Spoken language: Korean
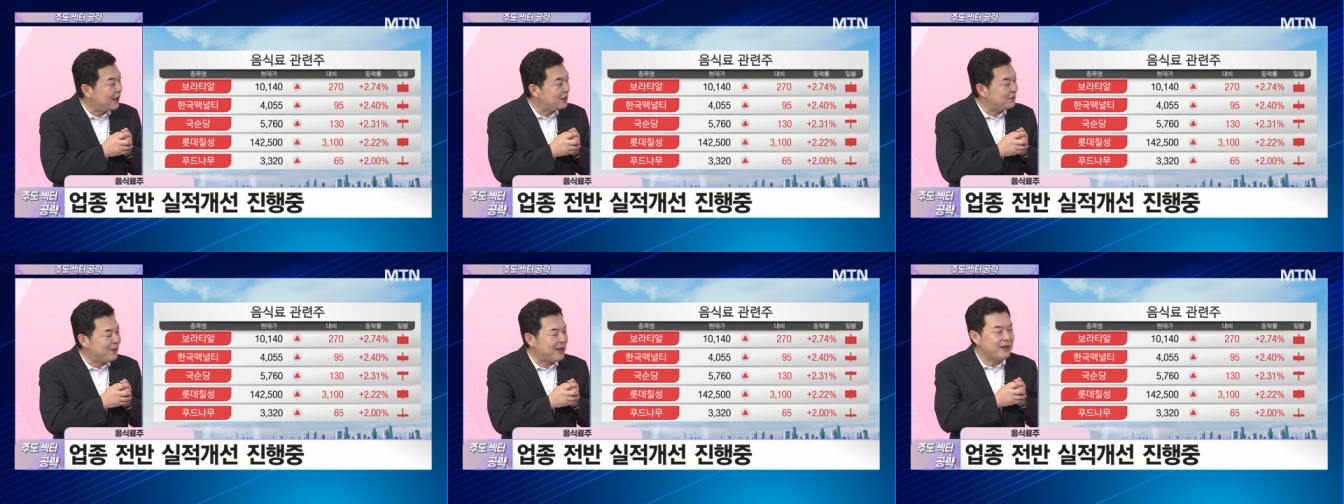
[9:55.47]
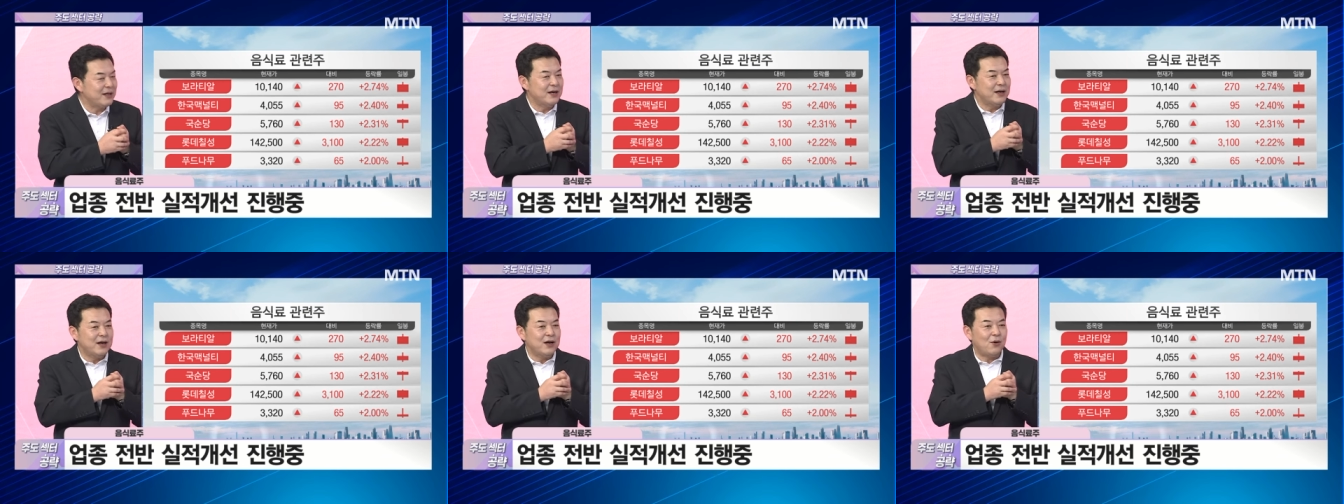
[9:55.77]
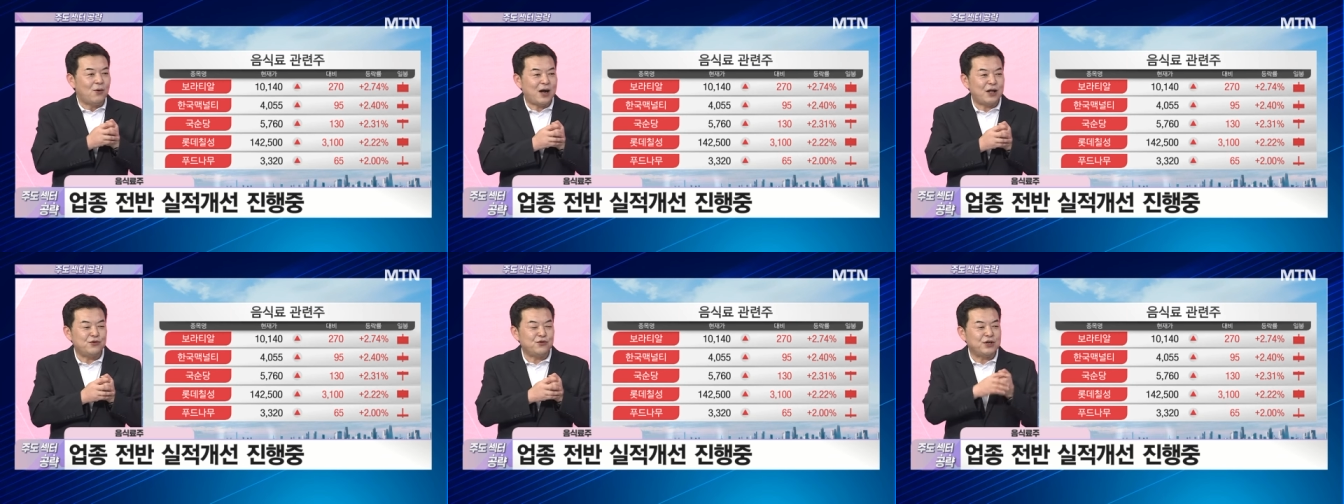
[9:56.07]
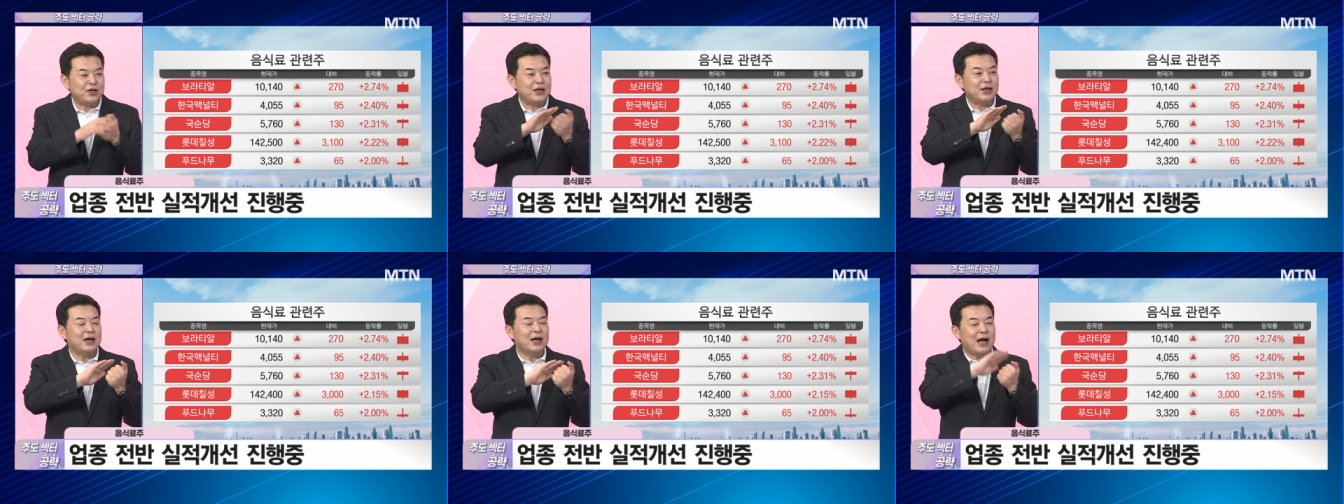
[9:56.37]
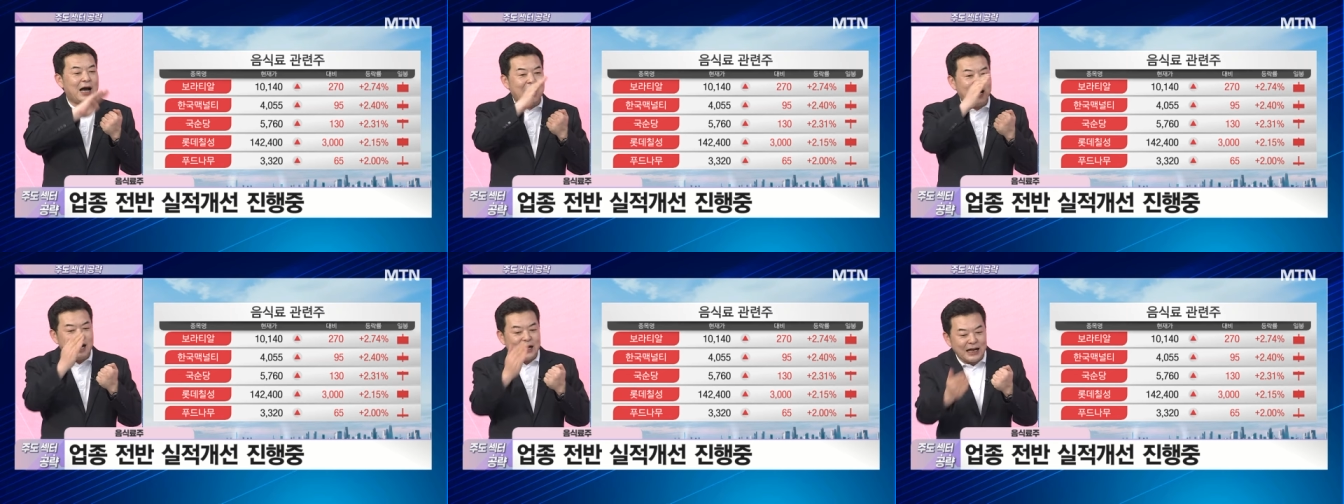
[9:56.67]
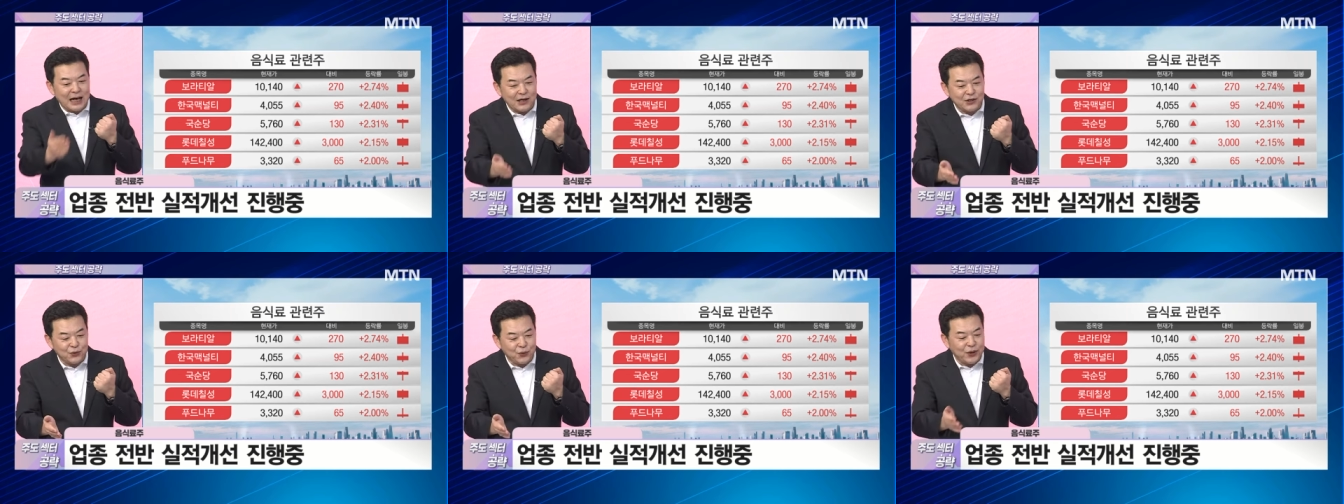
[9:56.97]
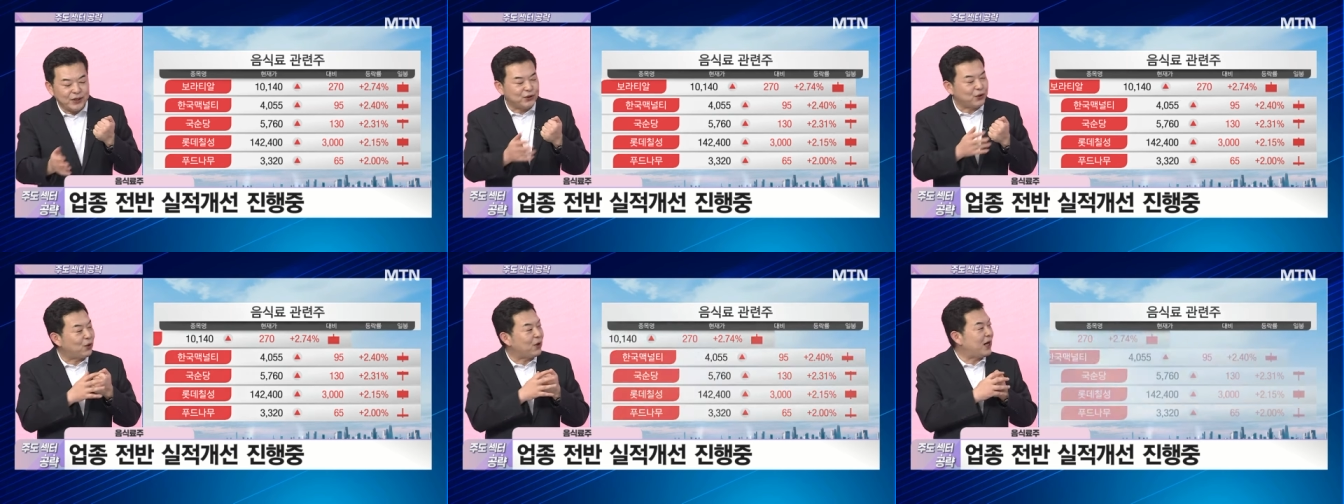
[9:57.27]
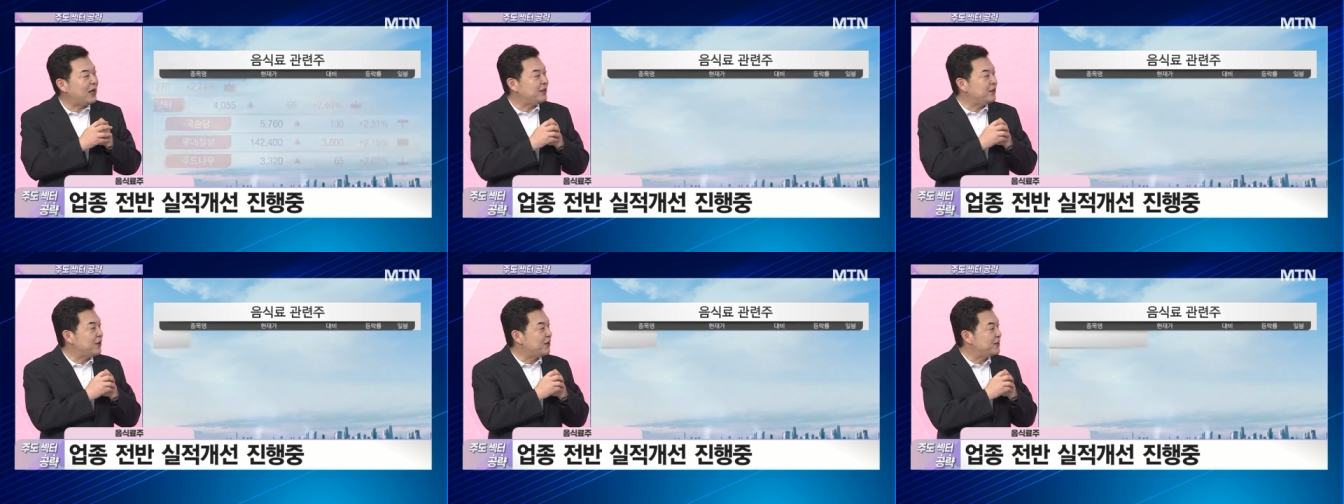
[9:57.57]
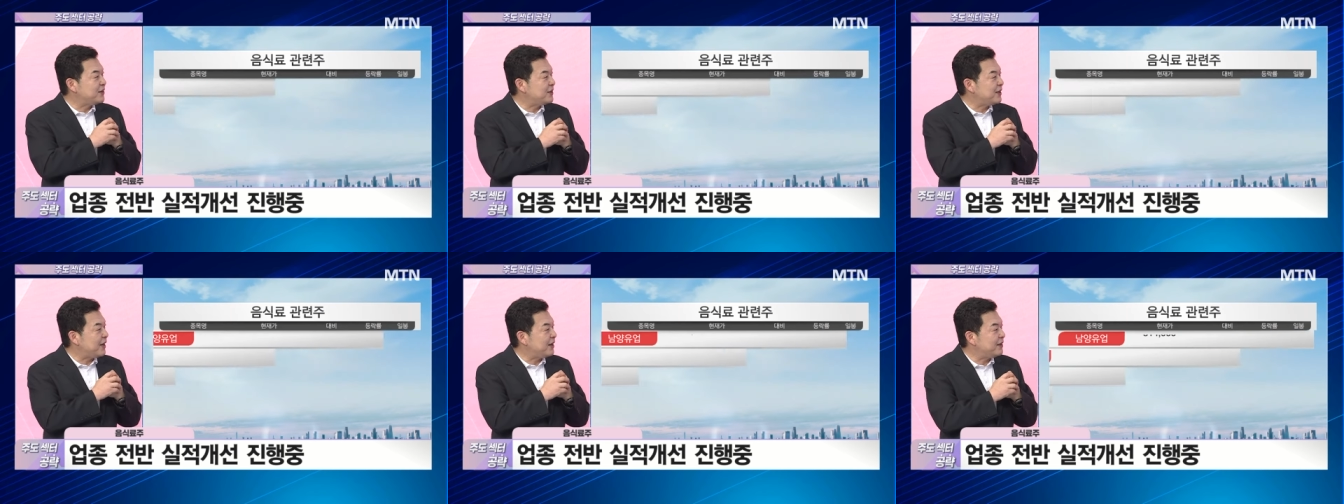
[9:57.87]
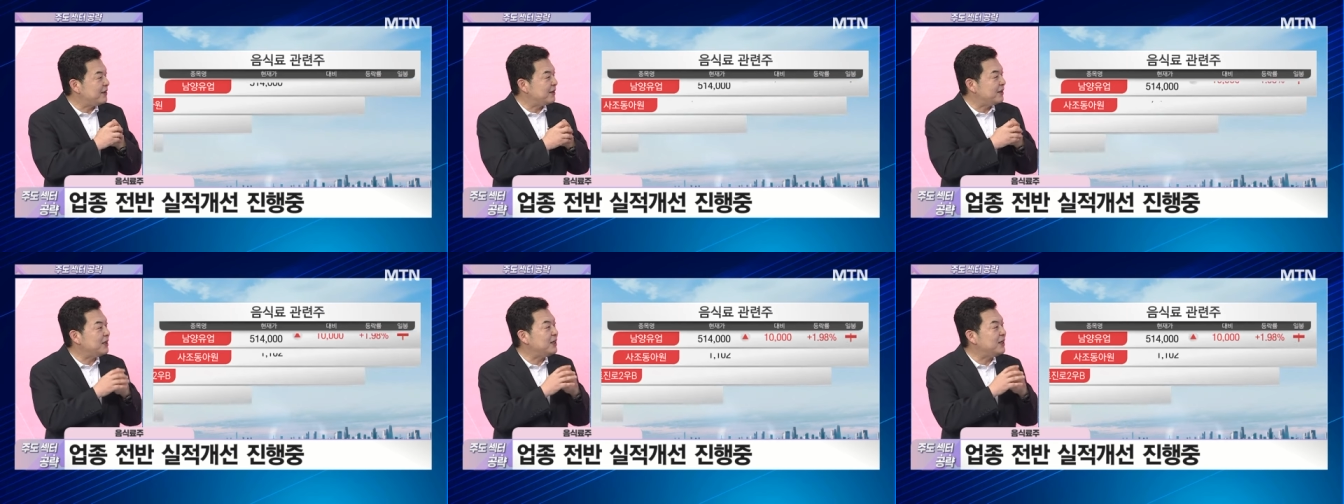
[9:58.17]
하지만 환율이 하락으로의 전환이 되었을 때는